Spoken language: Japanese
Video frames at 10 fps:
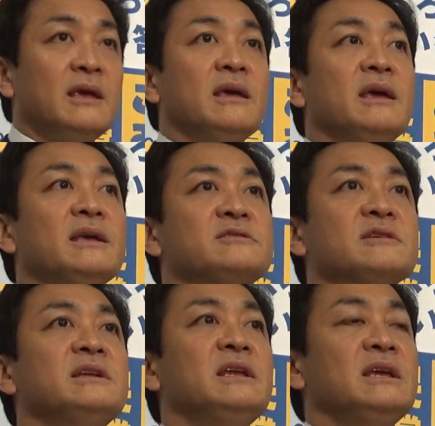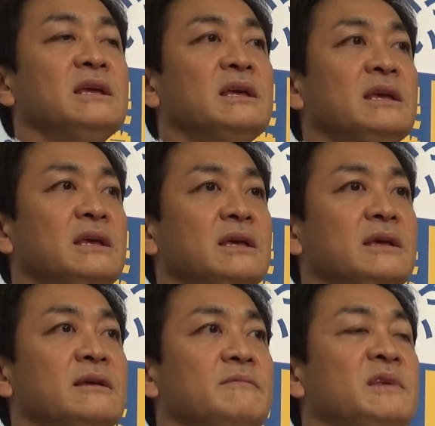えー、次に、
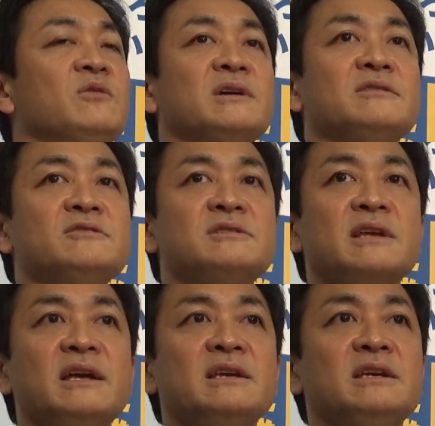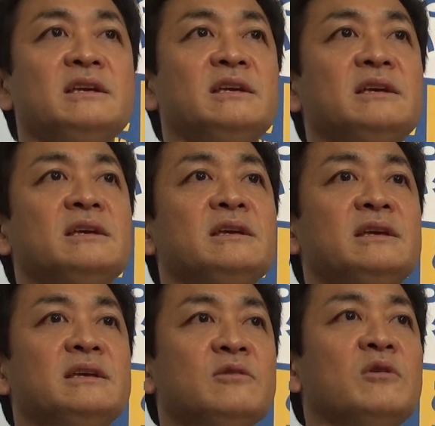えー、日本学術会議
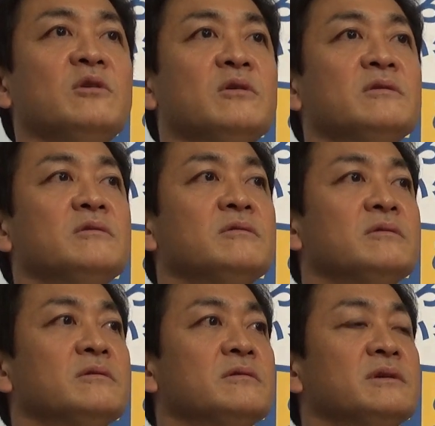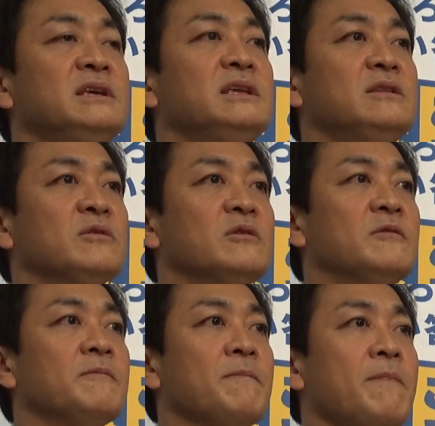の委員
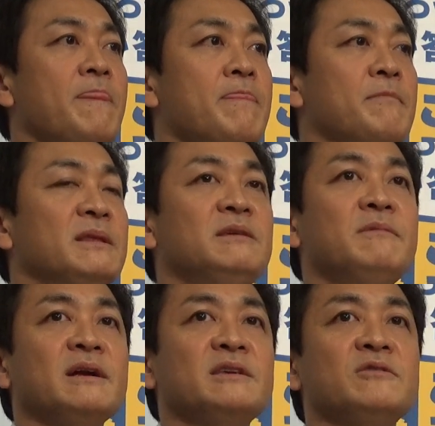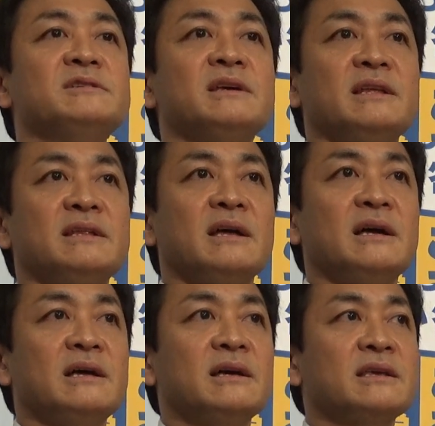のまあ、任命が拒否され
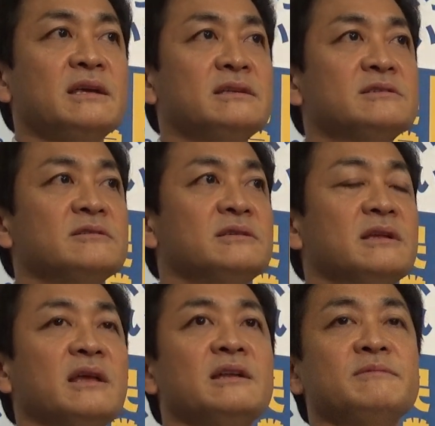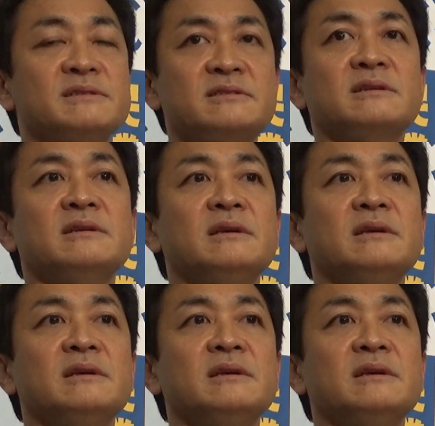た件についてであります。